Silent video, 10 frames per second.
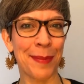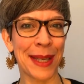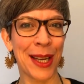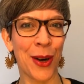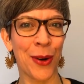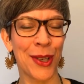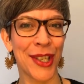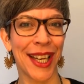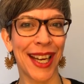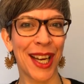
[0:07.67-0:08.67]
Ich bin
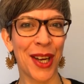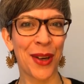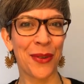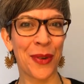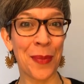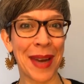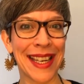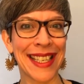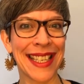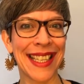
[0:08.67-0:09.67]
Coach für
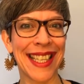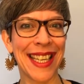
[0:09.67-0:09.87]
Menschen,